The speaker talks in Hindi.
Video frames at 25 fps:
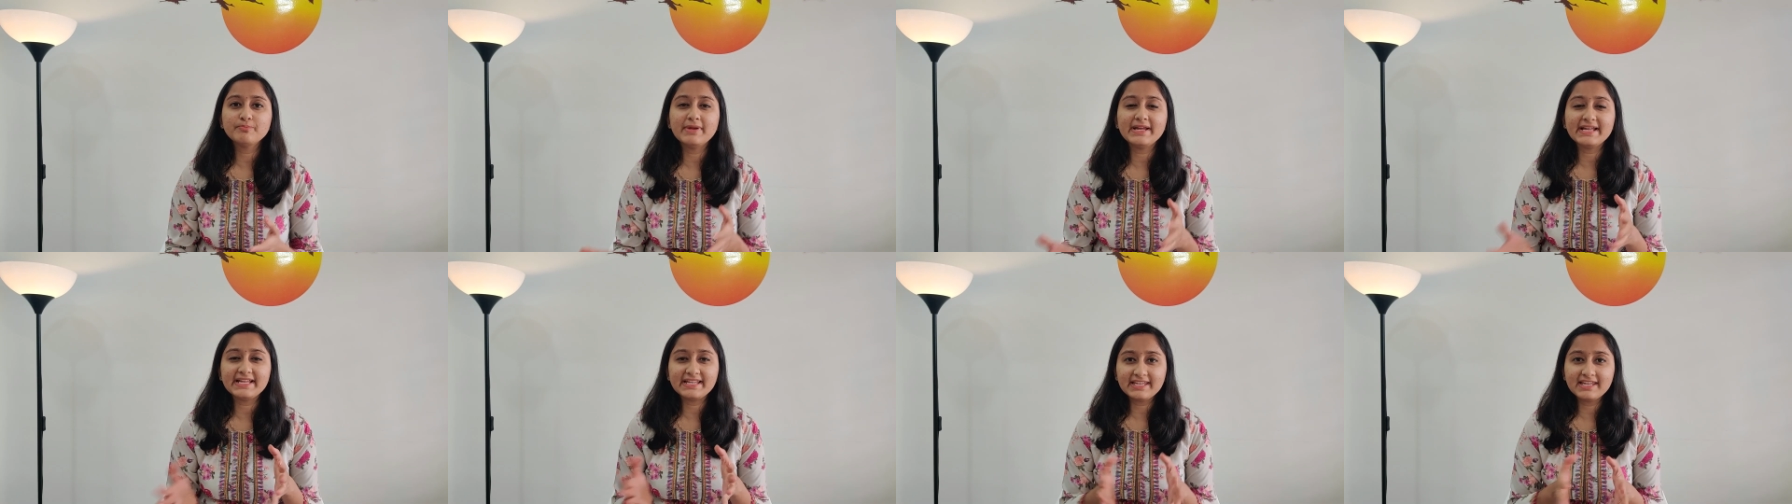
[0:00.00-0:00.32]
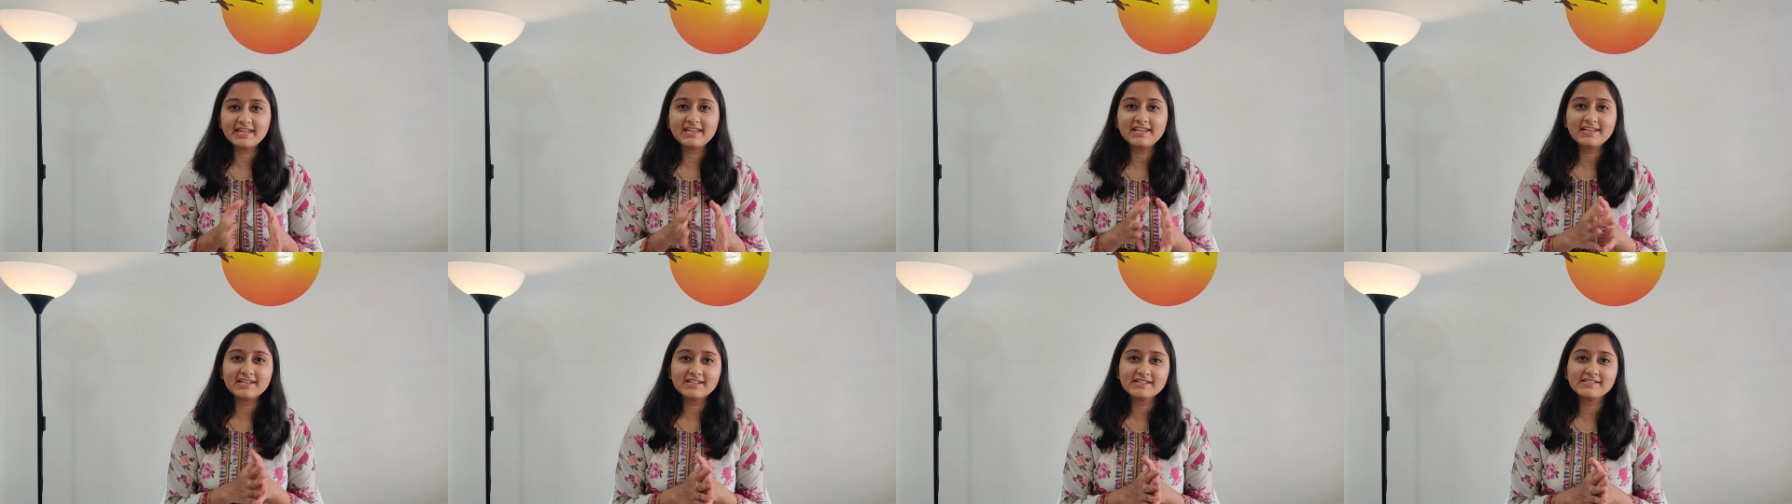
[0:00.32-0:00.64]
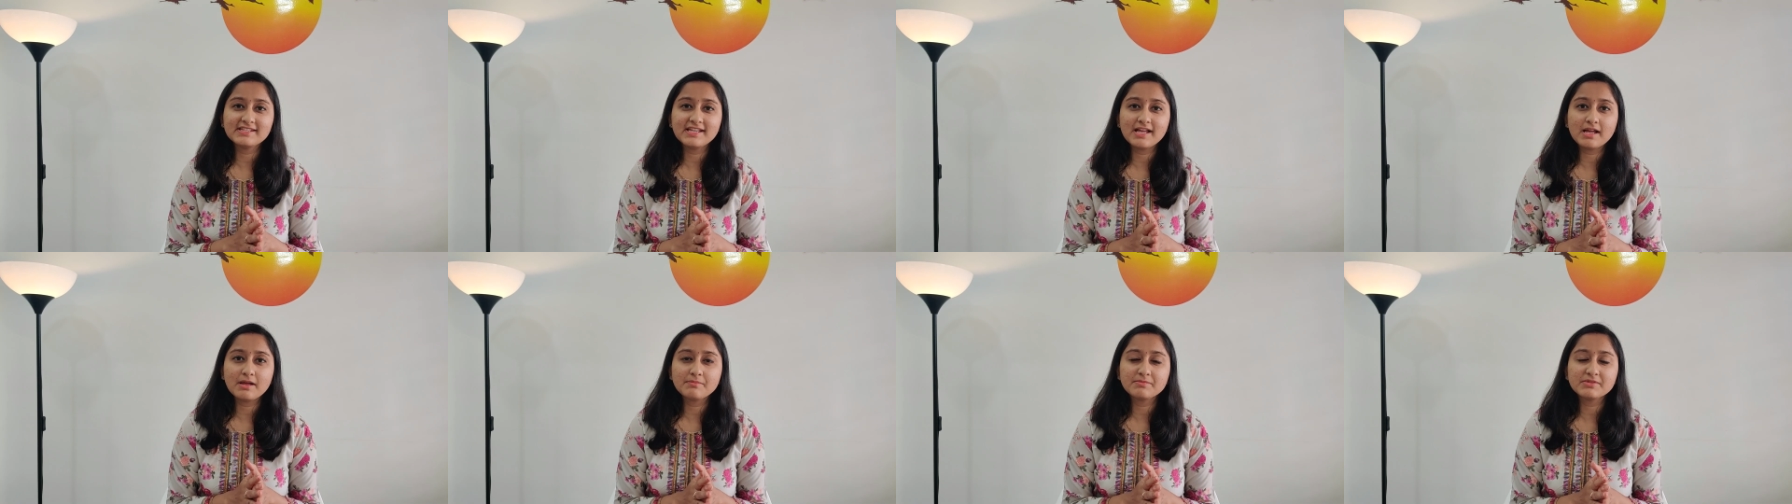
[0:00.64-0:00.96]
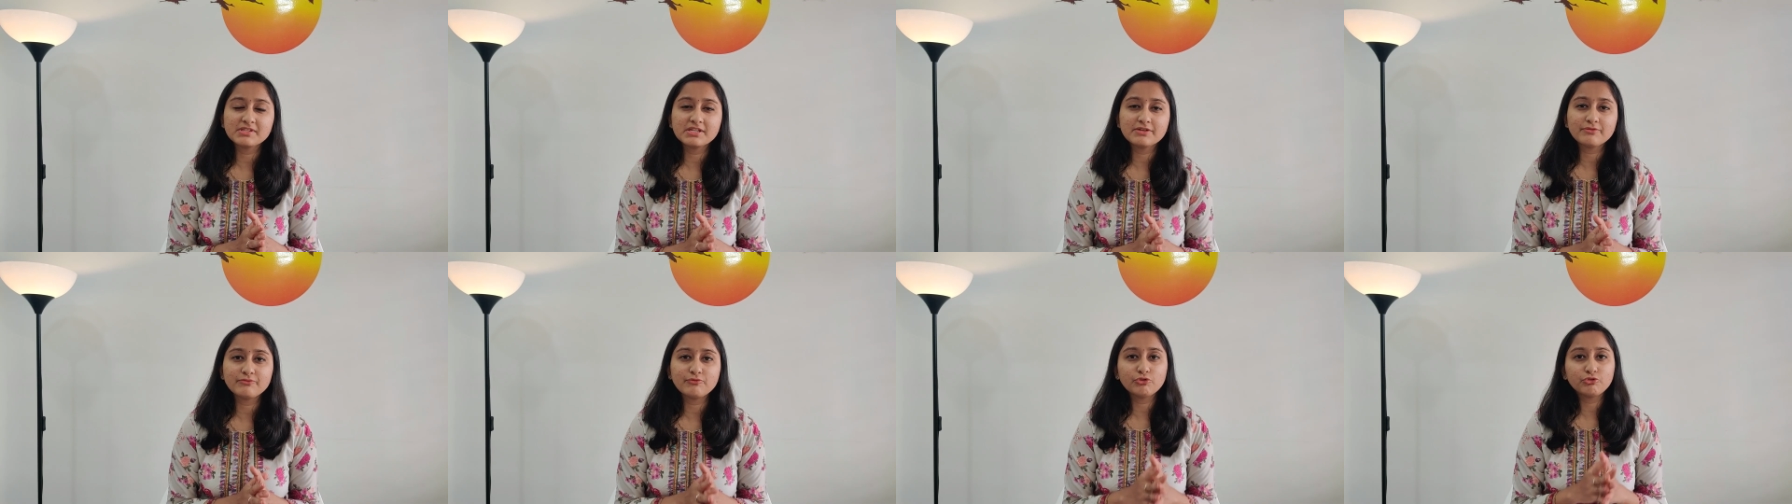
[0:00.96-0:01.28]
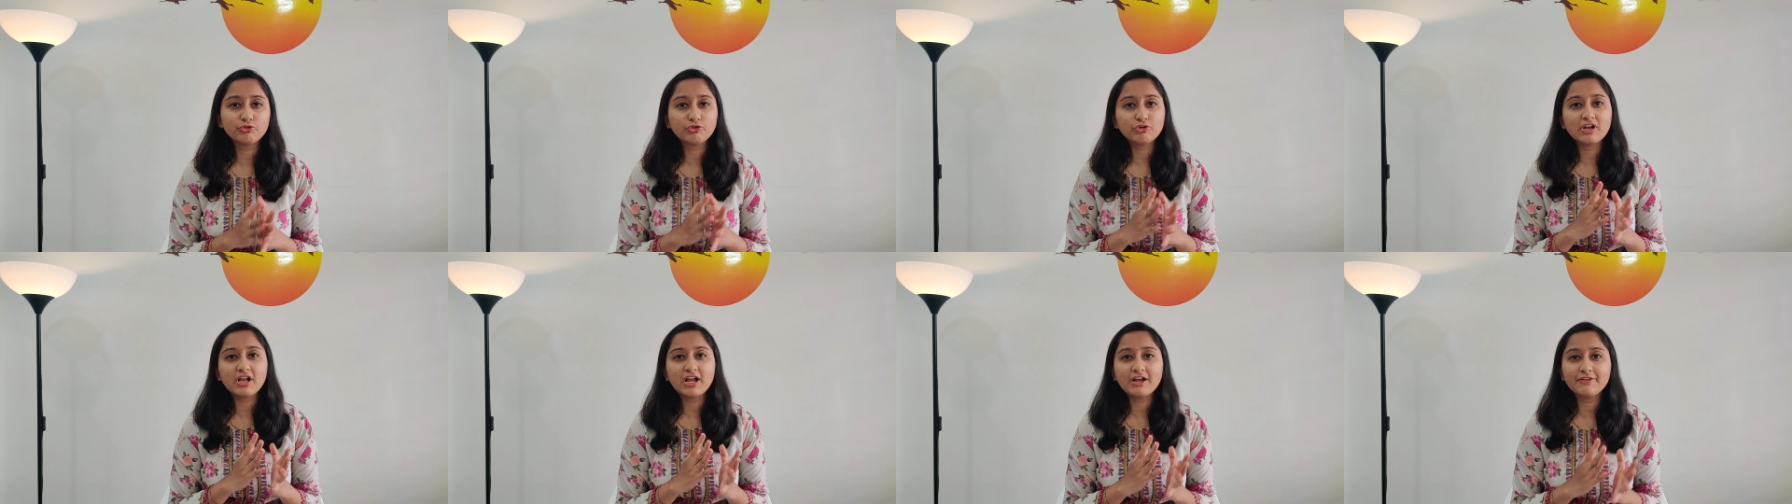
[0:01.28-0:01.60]
बैंकिंग एग्ज़ाम्स है वो
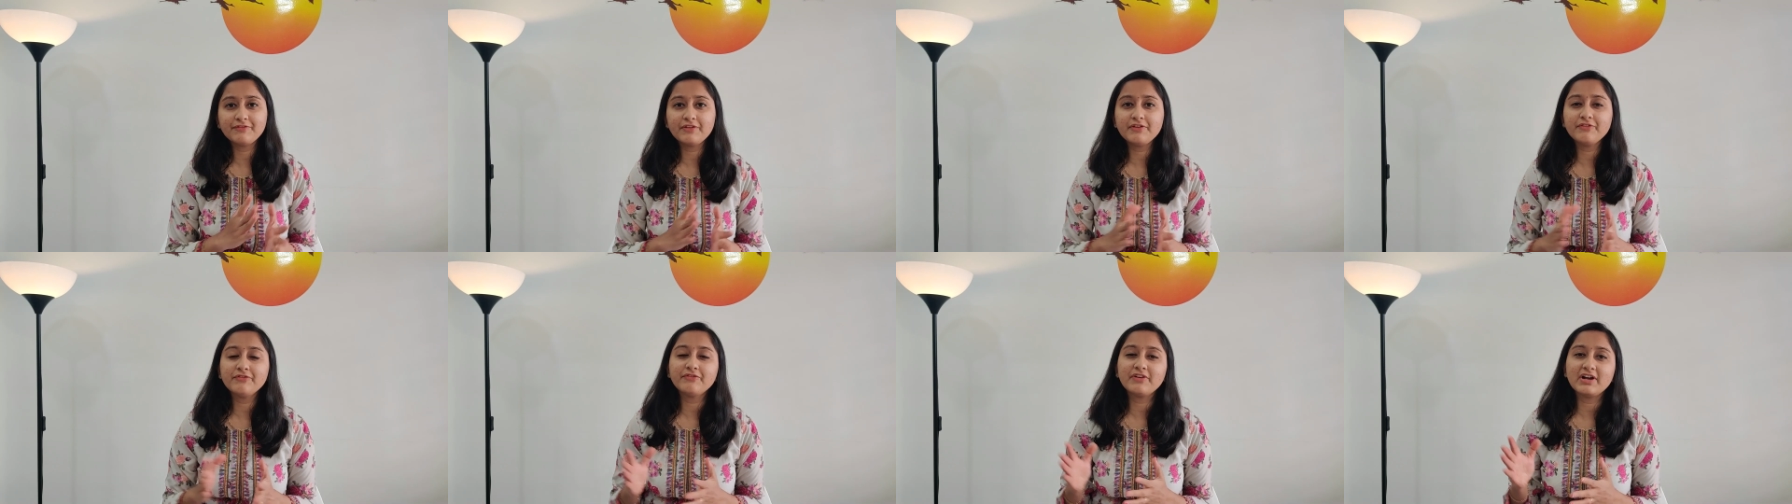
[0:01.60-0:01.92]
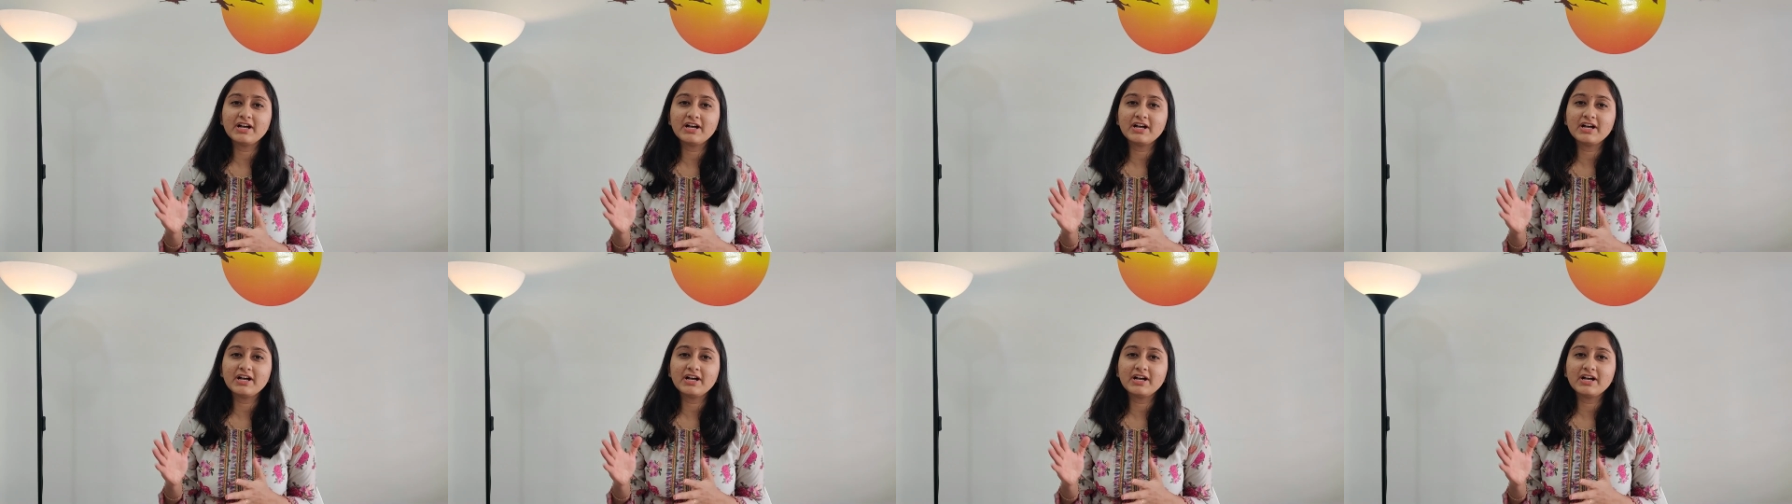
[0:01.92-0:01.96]
तो काफ़ी